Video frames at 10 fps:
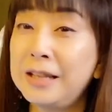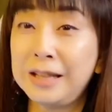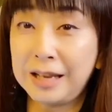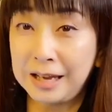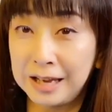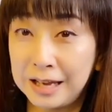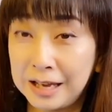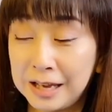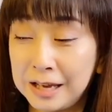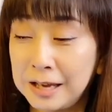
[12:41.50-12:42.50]

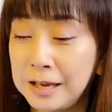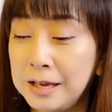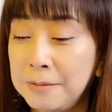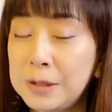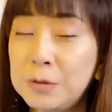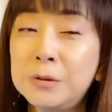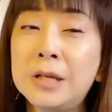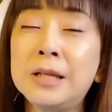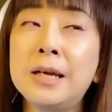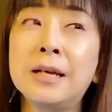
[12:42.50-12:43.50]
ねえまあそん
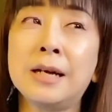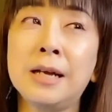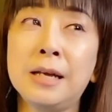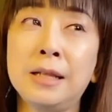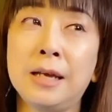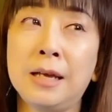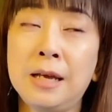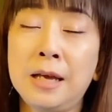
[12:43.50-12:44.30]
ななんやかんやで